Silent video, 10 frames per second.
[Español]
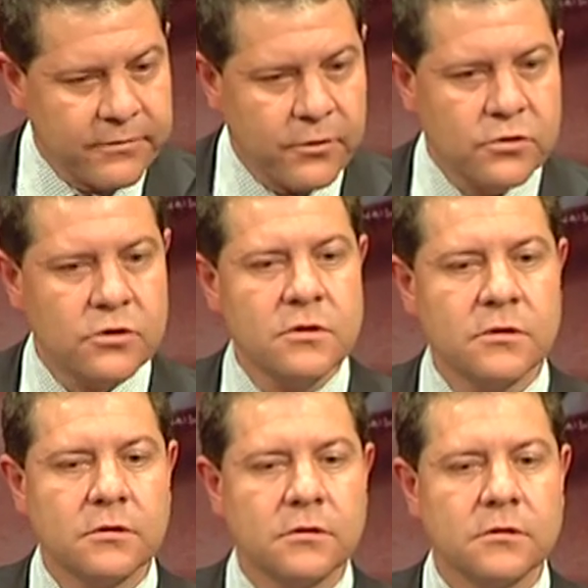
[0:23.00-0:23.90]

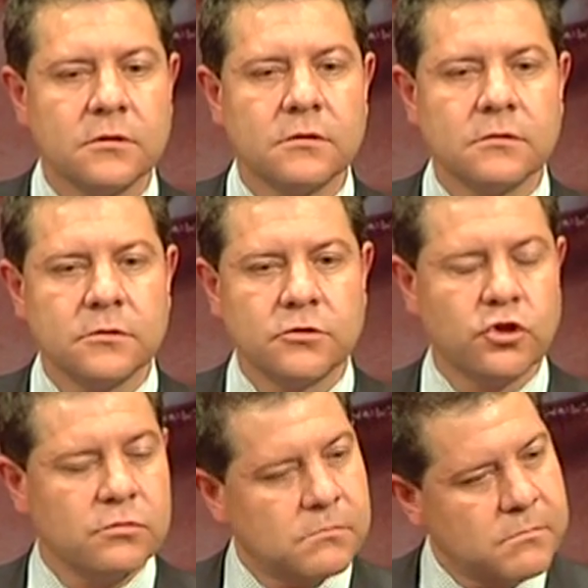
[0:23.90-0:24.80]
fondo,
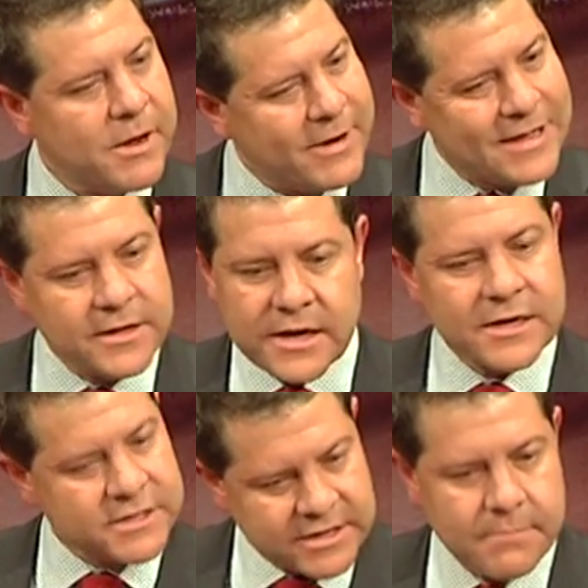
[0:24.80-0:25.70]
yo, me van a tener
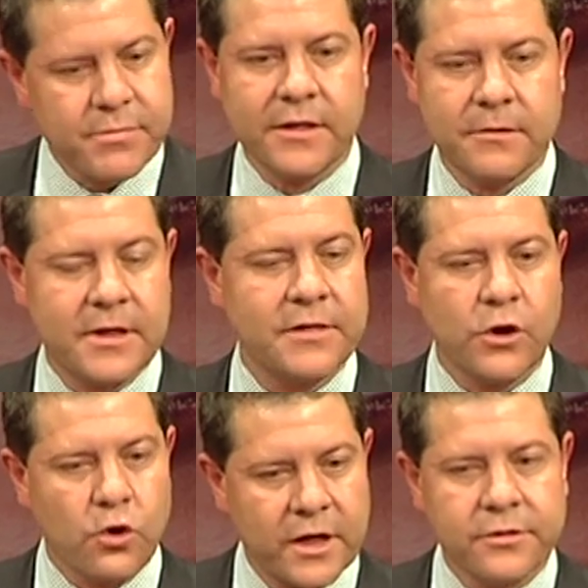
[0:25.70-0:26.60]
siempre, de verdad, de
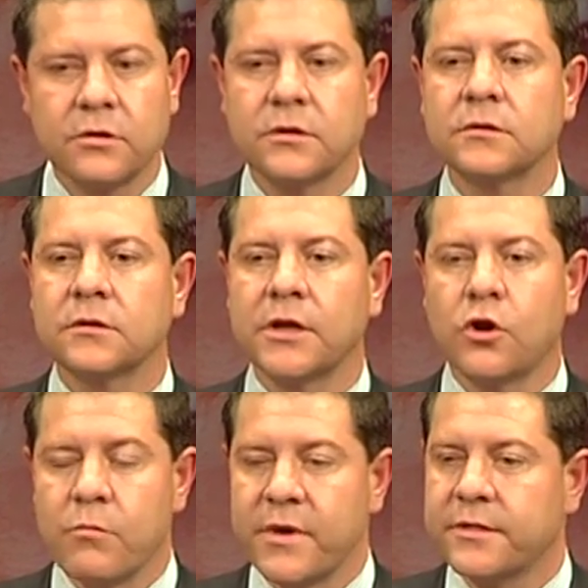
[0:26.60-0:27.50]
corazón y
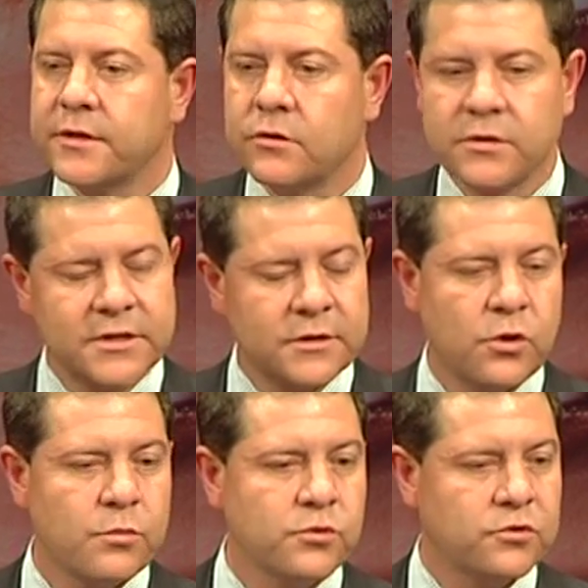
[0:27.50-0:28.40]
convencido desde
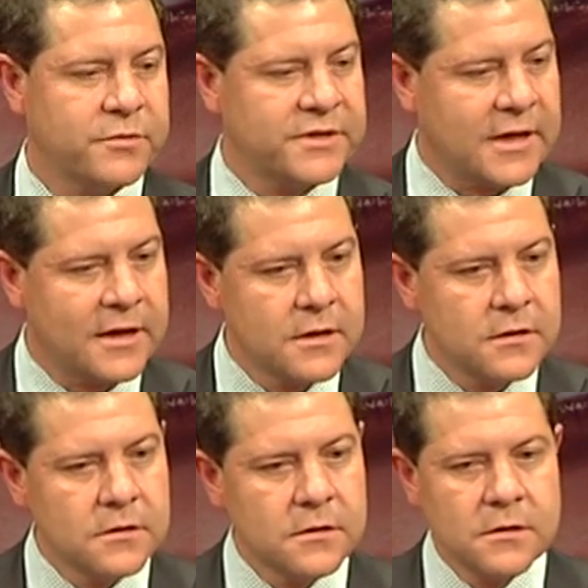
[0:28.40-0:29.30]
todo punto de vista
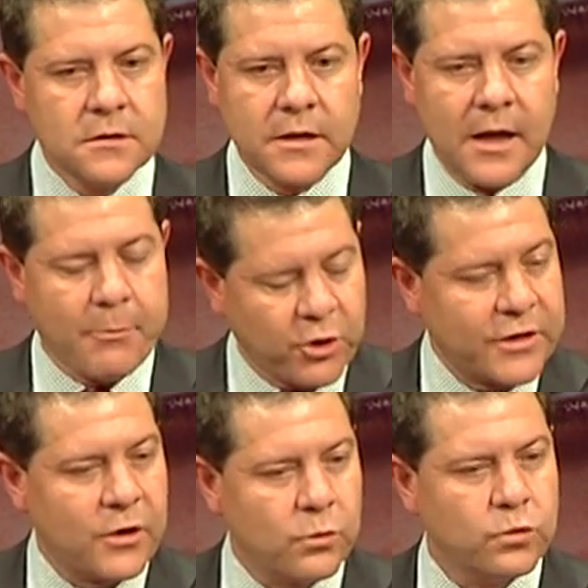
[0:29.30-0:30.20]

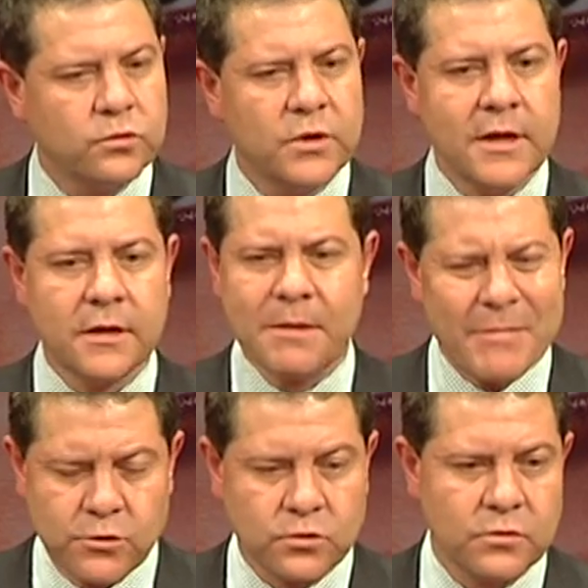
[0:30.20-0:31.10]
apoyando la cultura en
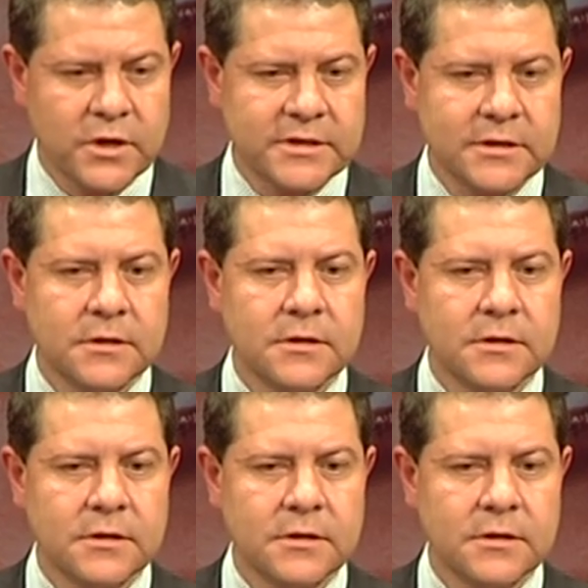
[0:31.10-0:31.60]
mayúsculas.